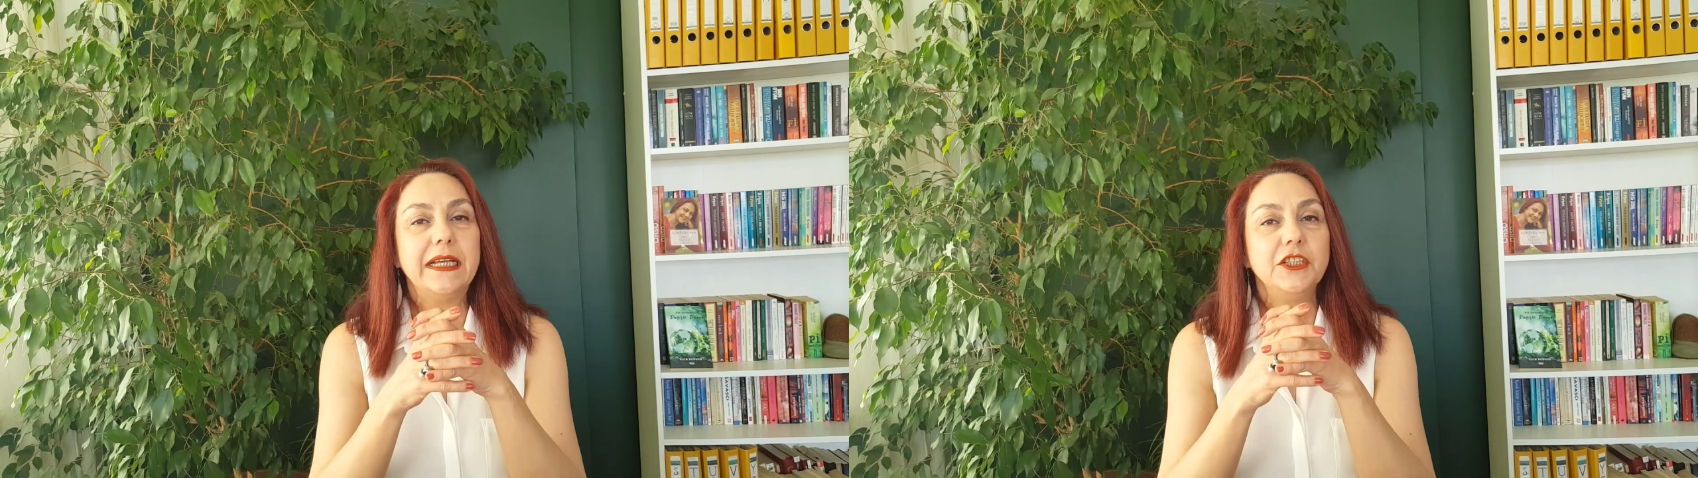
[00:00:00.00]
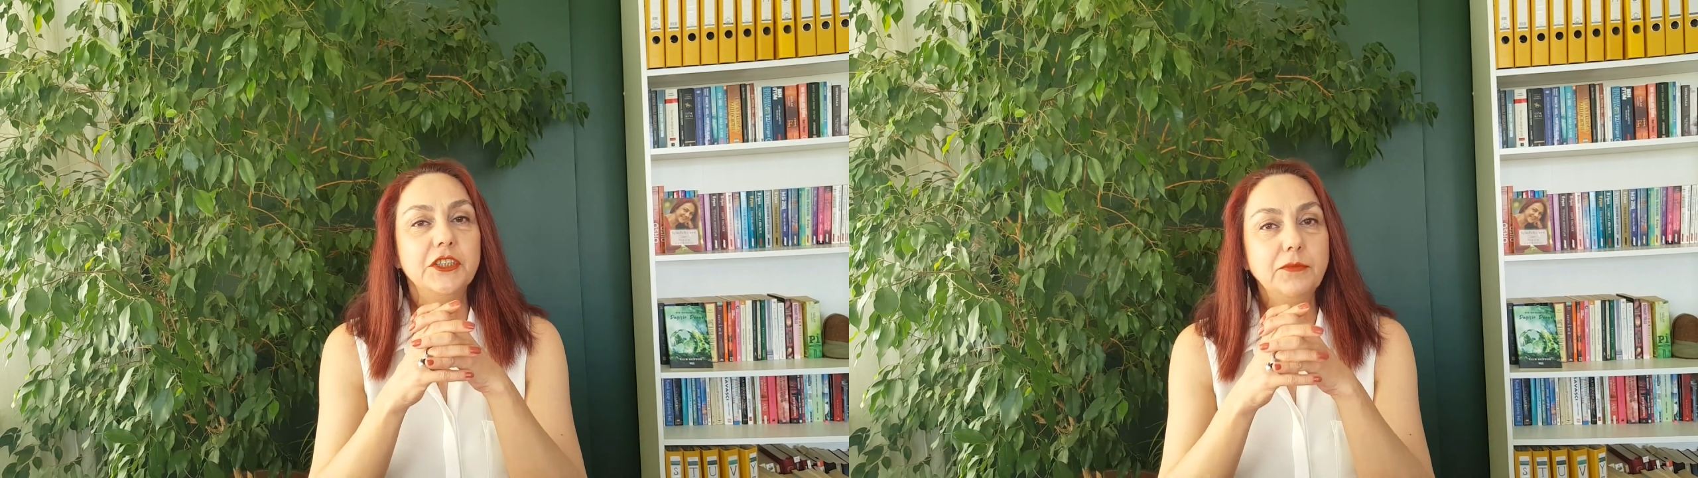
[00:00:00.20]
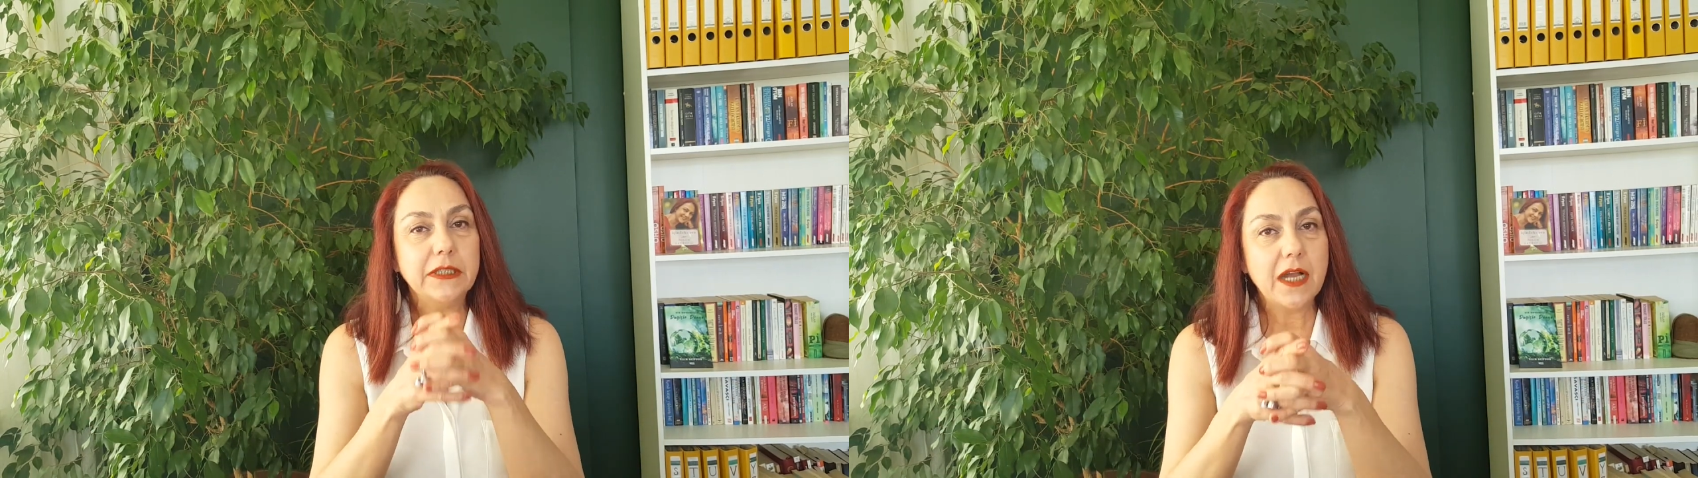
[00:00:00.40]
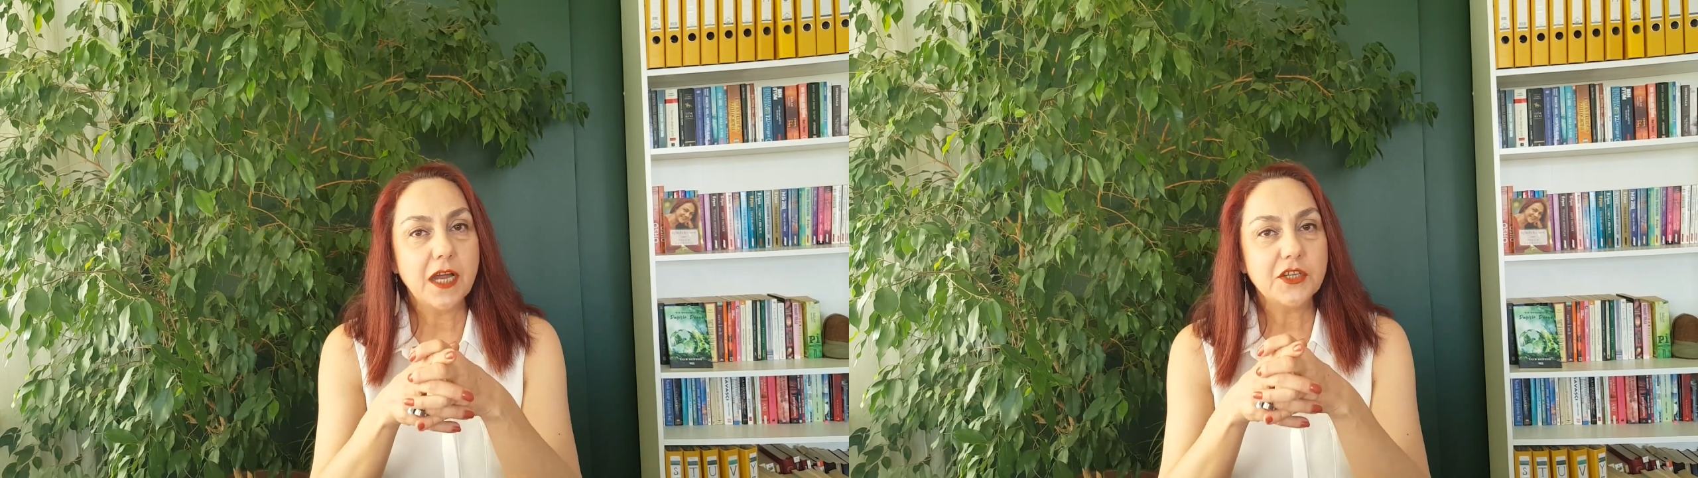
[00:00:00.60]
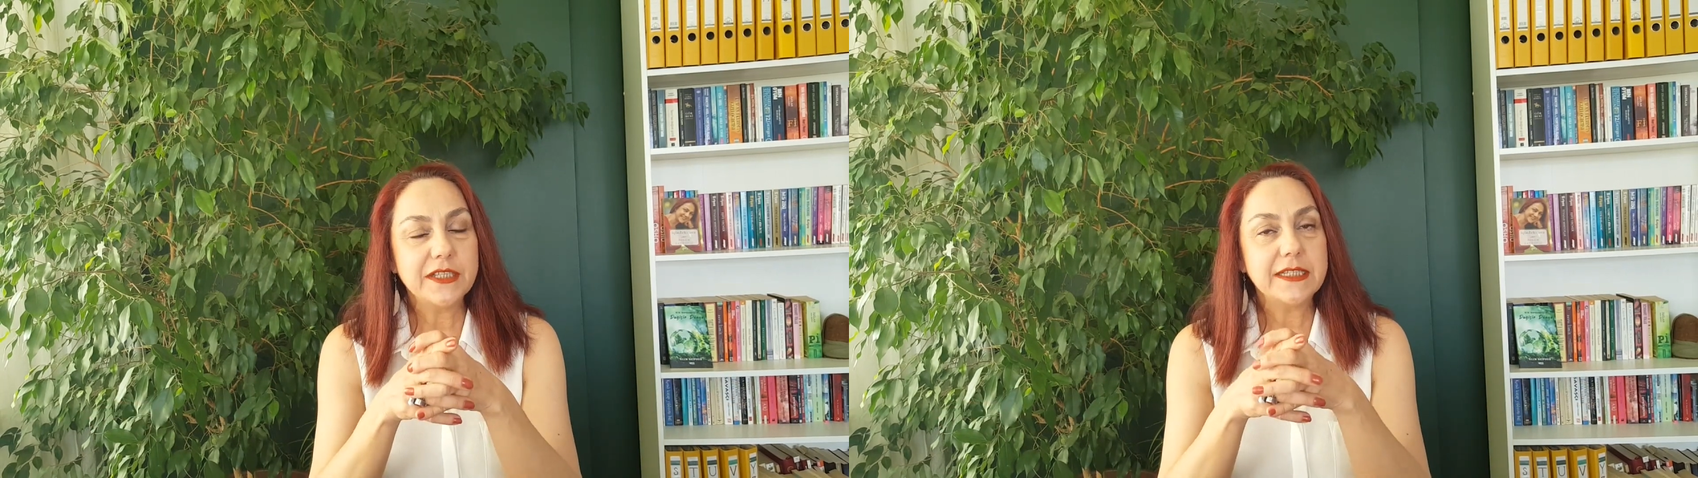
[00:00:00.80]
Şimdi
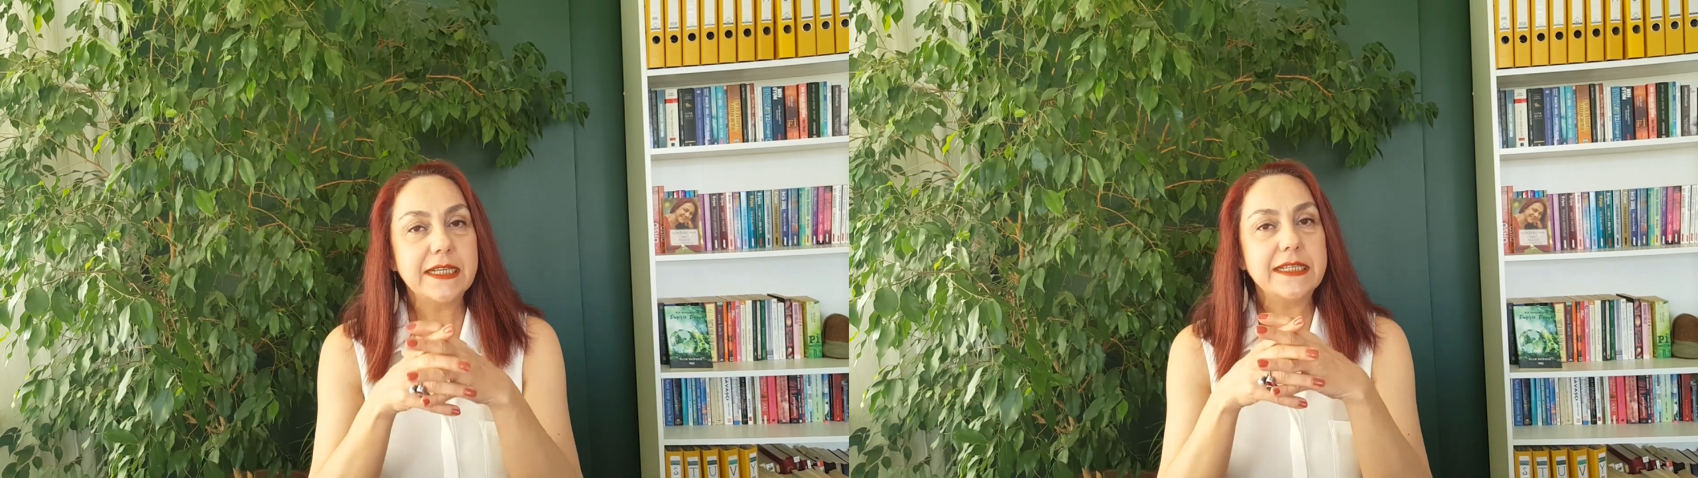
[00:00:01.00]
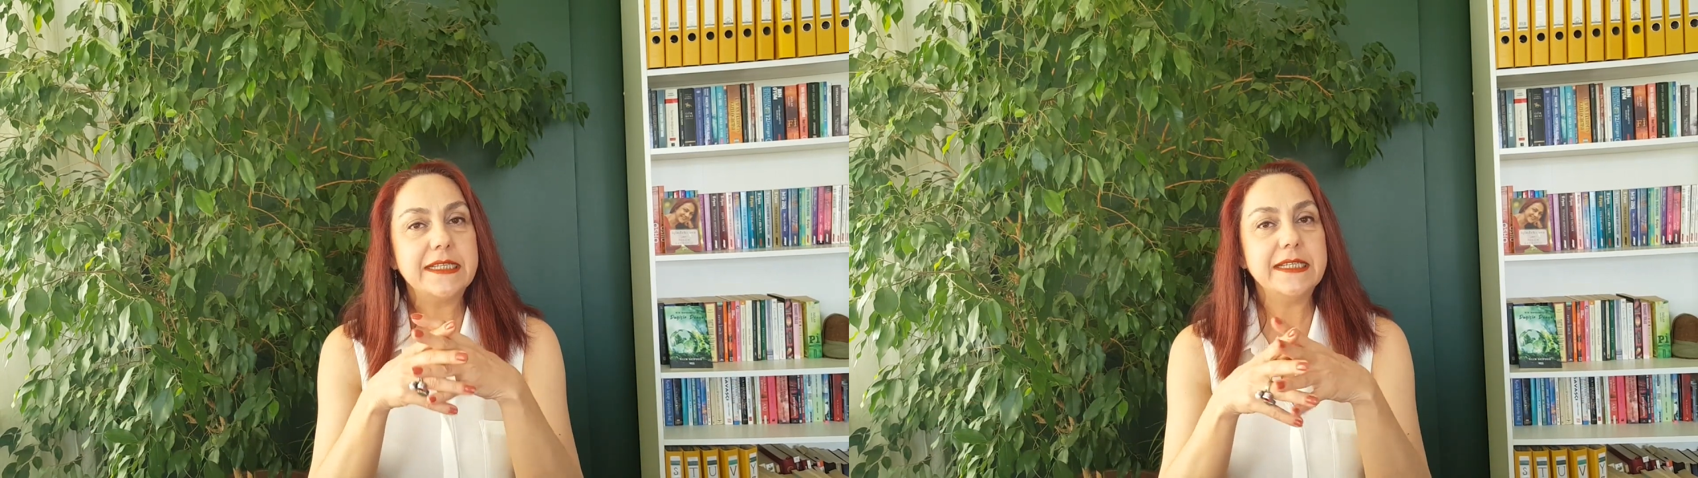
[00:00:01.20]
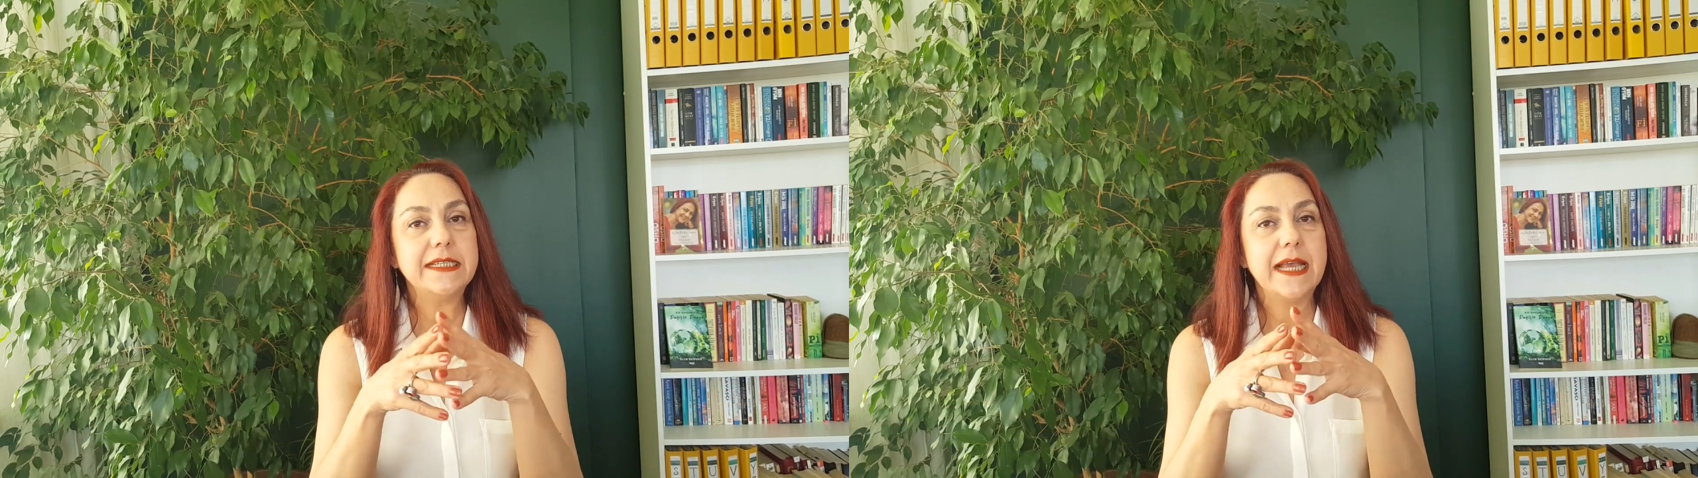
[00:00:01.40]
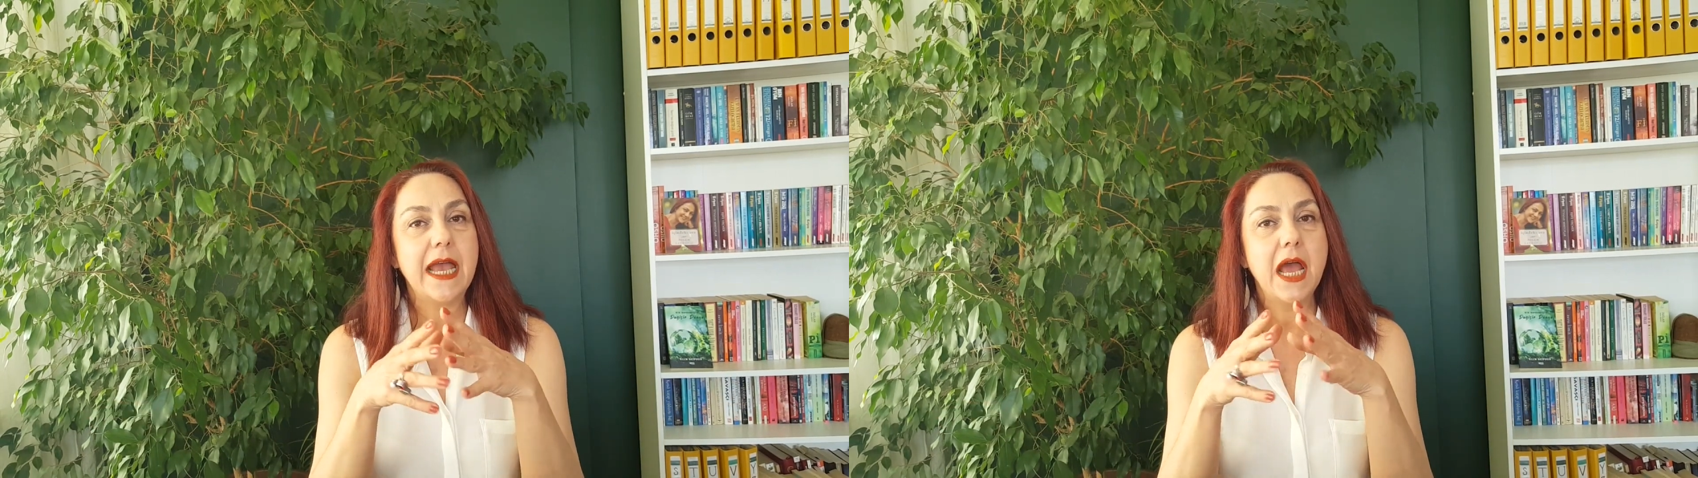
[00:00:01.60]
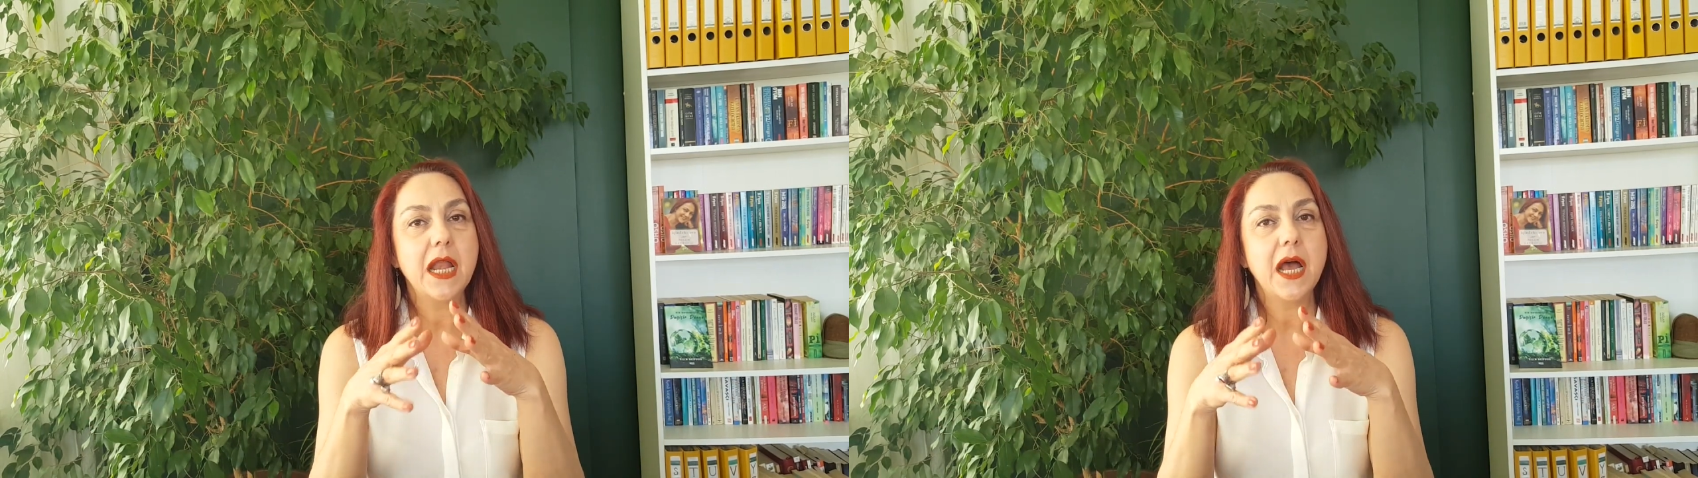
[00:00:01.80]
karşınızdaki size
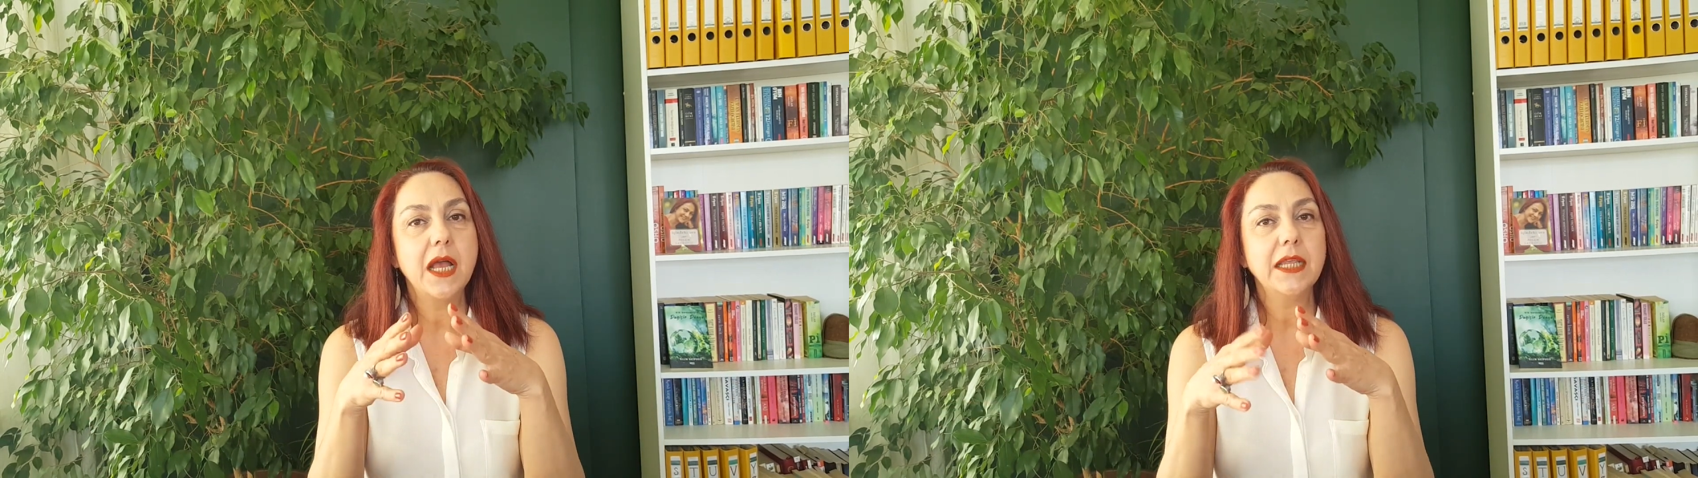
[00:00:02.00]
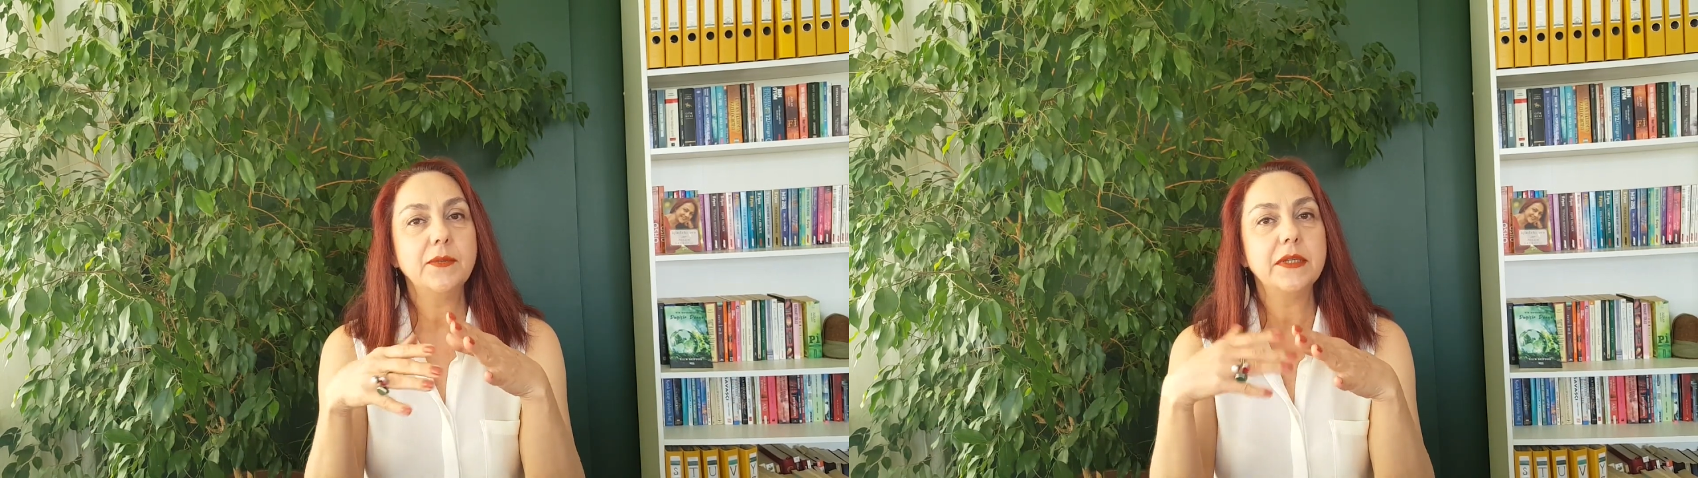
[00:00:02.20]
herhangi